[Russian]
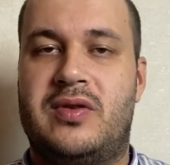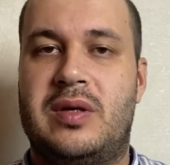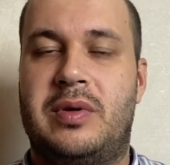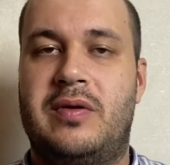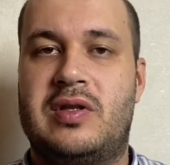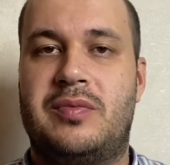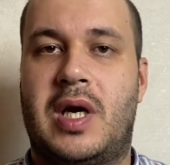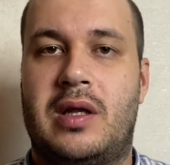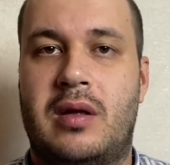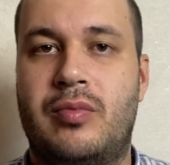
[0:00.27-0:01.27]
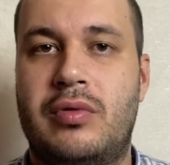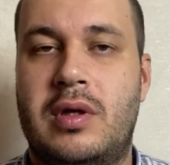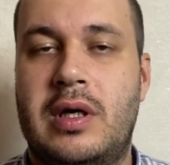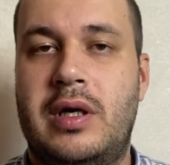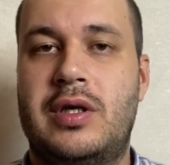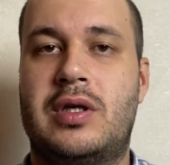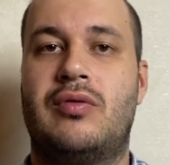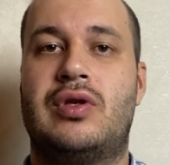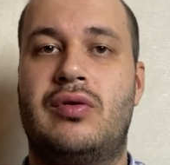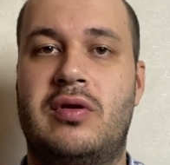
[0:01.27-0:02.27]
всем привет, с вами канал Будда Гриш. Но
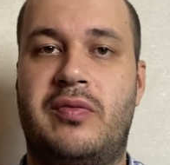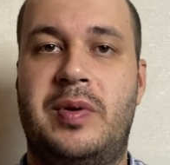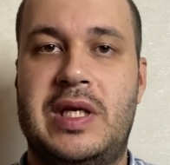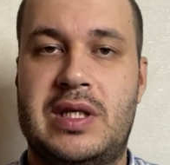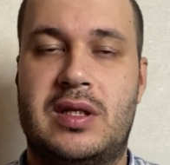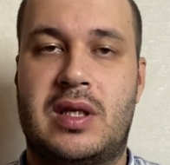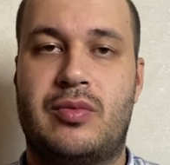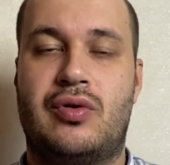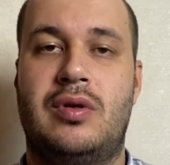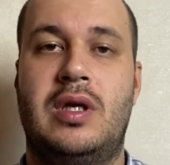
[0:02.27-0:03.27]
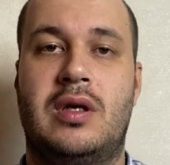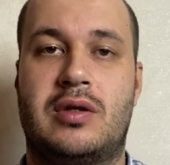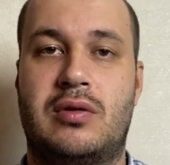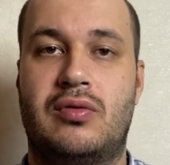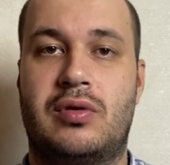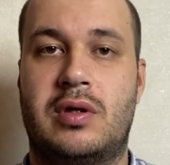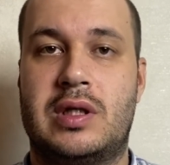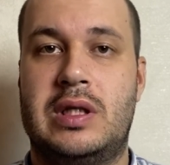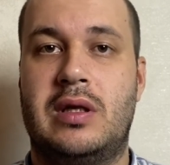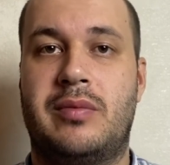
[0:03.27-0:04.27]
ну, сегодня в Пресненском суде
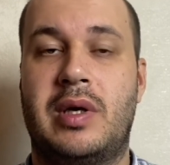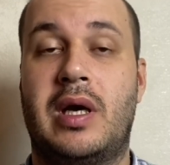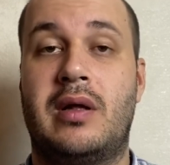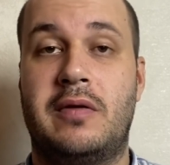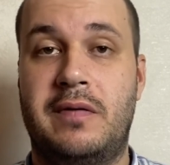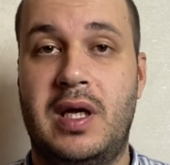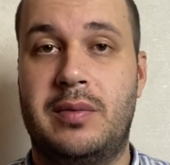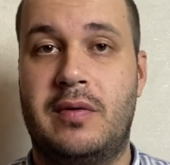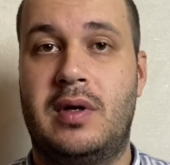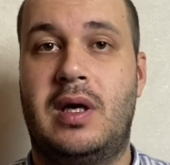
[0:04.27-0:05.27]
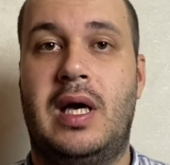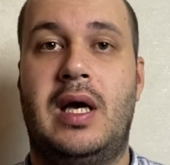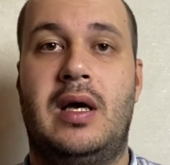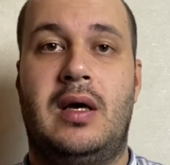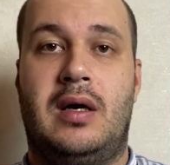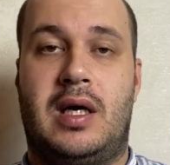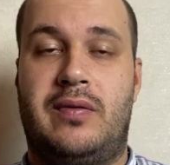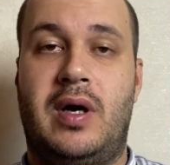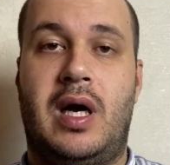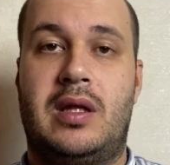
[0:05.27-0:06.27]
слушалось дело Михаила Ефремова.
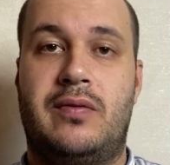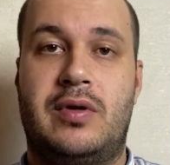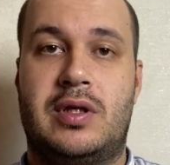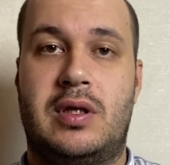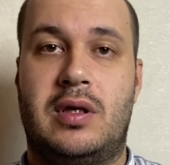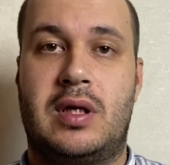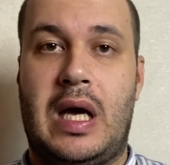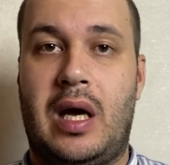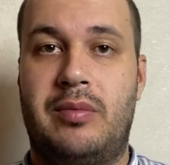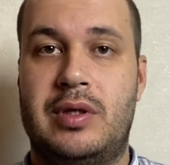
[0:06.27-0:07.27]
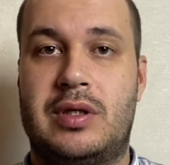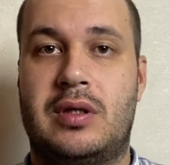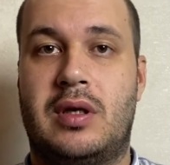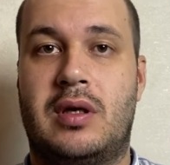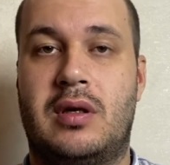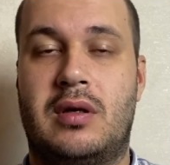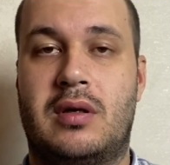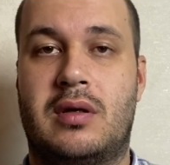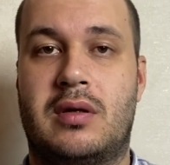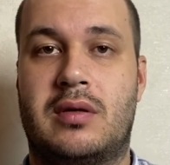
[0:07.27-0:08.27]
Адвокаты вышли, как обычно,
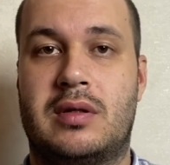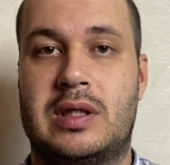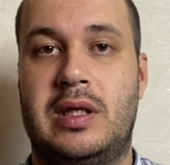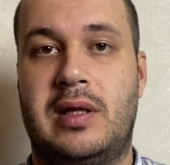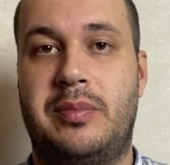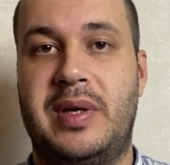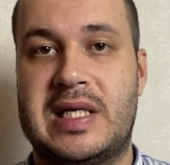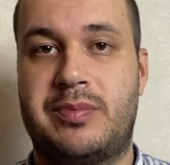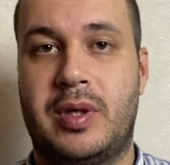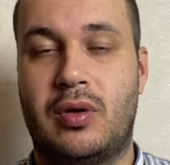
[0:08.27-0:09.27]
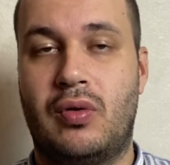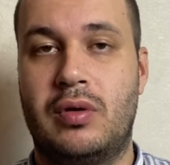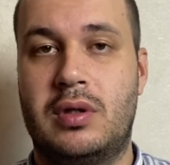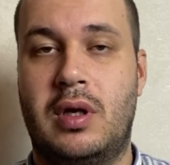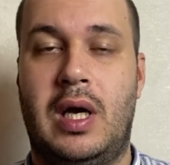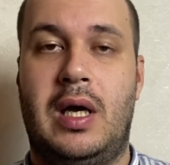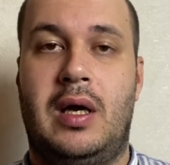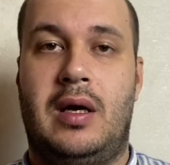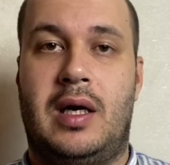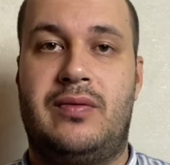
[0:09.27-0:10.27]
а, сделали пресс-подход,
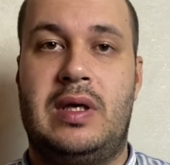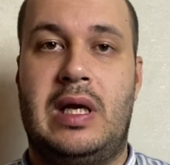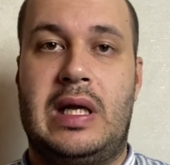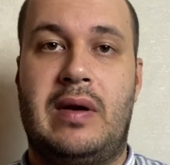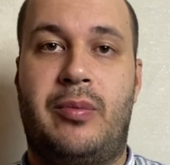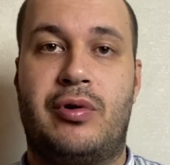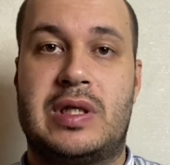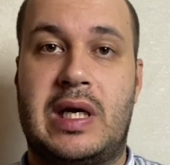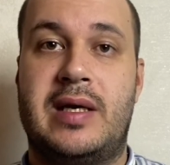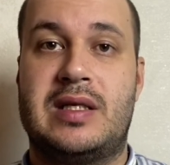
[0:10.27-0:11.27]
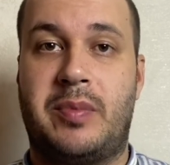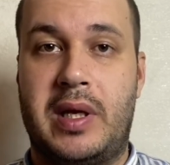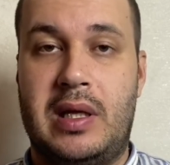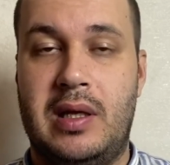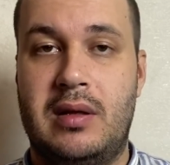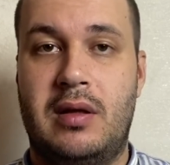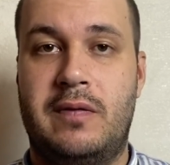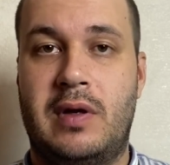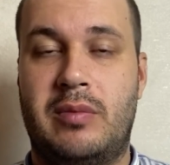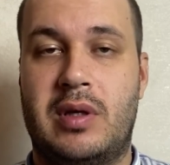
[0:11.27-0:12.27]
ответили на вопросы
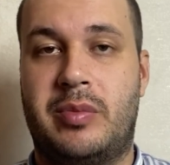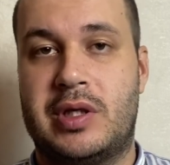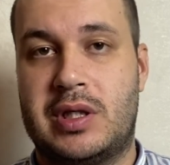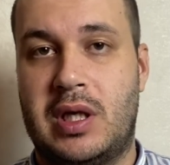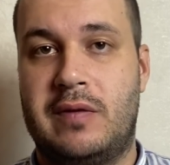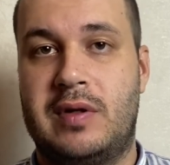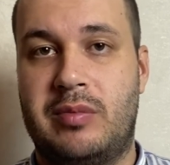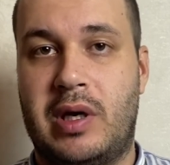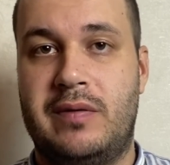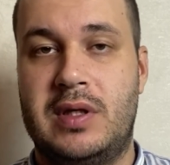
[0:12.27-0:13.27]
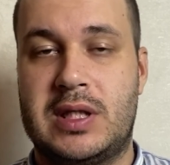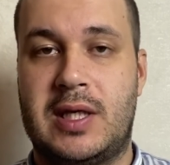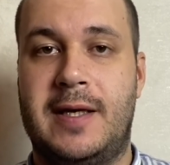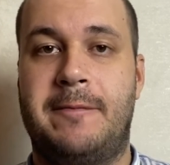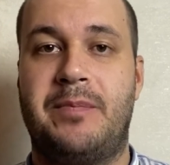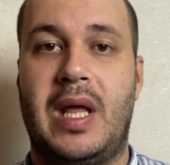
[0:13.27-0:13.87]
корреспондентов, Эльман Пашаев, Добровинский.